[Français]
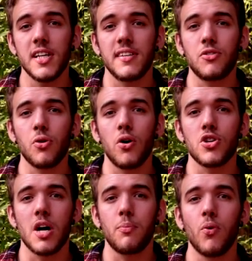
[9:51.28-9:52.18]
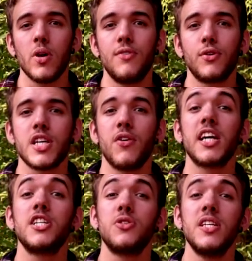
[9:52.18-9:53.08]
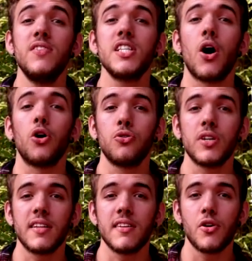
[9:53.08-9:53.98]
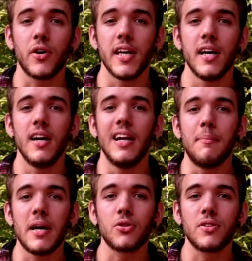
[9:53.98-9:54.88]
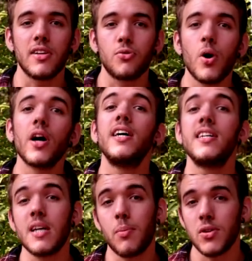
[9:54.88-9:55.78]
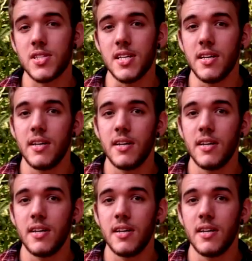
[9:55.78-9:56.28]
les tatoueurs au Japon, il faut savoir qu'ils se divisent en deux catégories, les maîtres tatoueurs et les apprentis.